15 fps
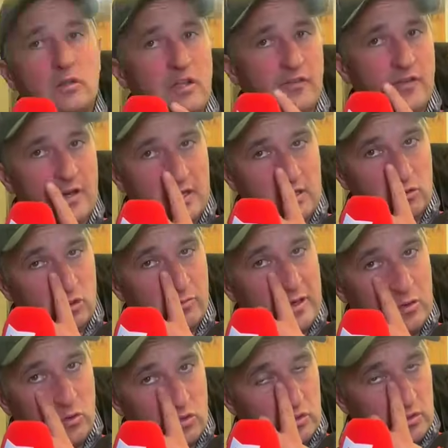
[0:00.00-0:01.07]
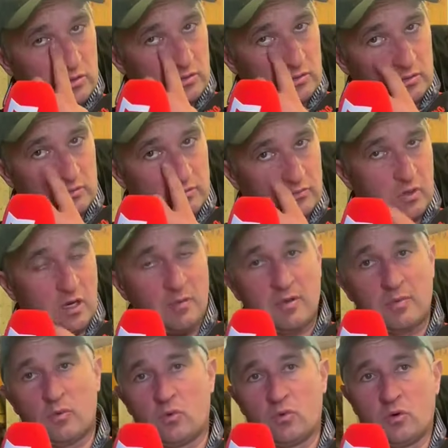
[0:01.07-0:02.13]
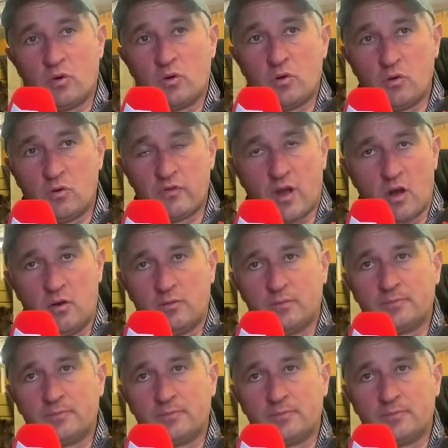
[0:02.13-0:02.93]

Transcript: déférer sur une belle course. Voilà, mais bon, on verra